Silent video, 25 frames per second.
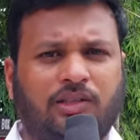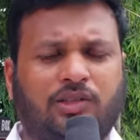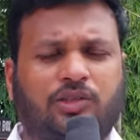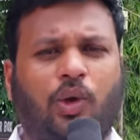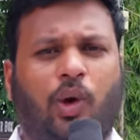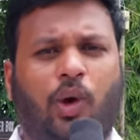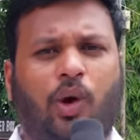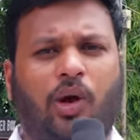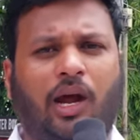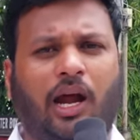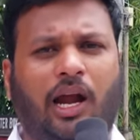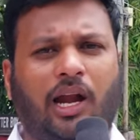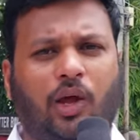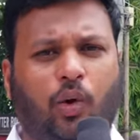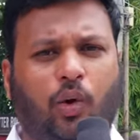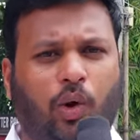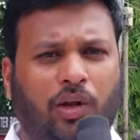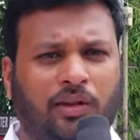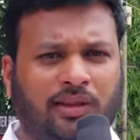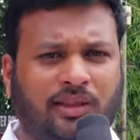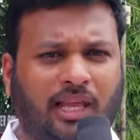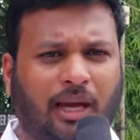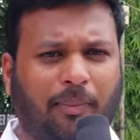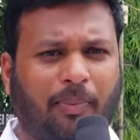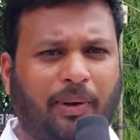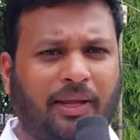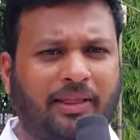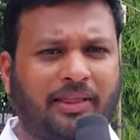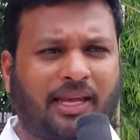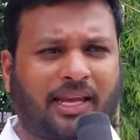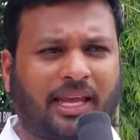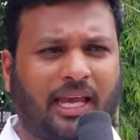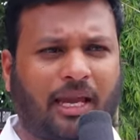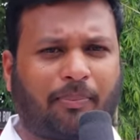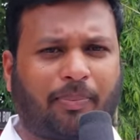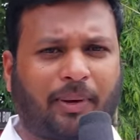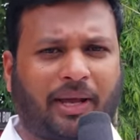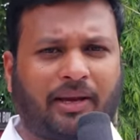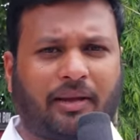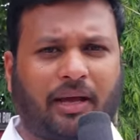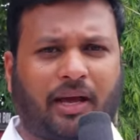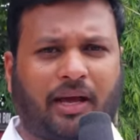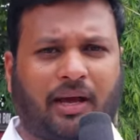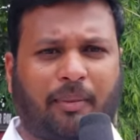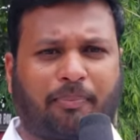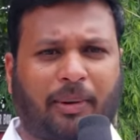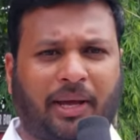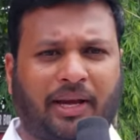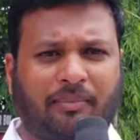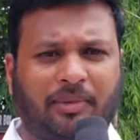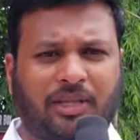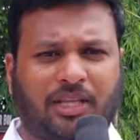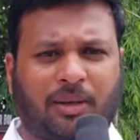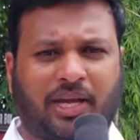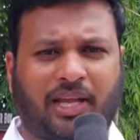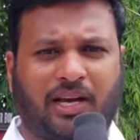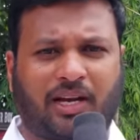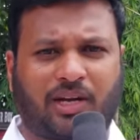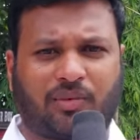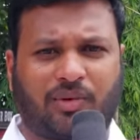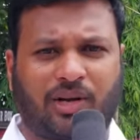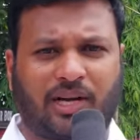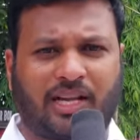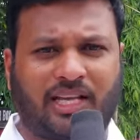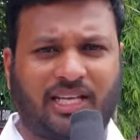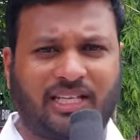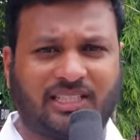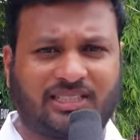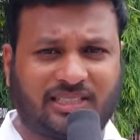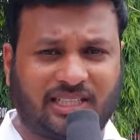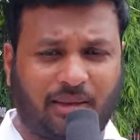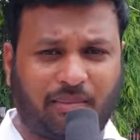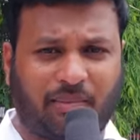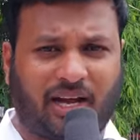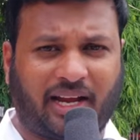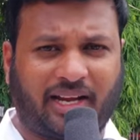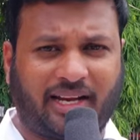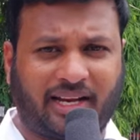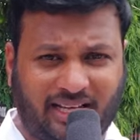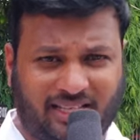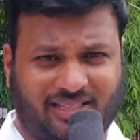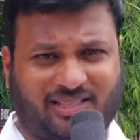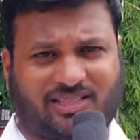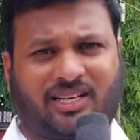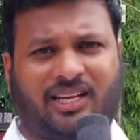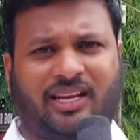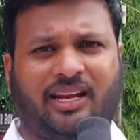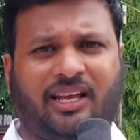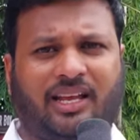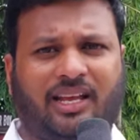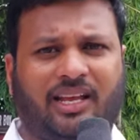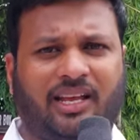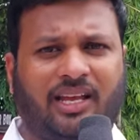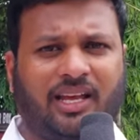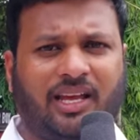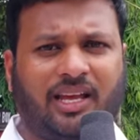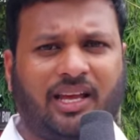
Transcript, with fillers: సోకాల్ కొంతమందికే పరి పరిమితమైనటువంటి ఈ సినిమా ఇండస్ట్రీని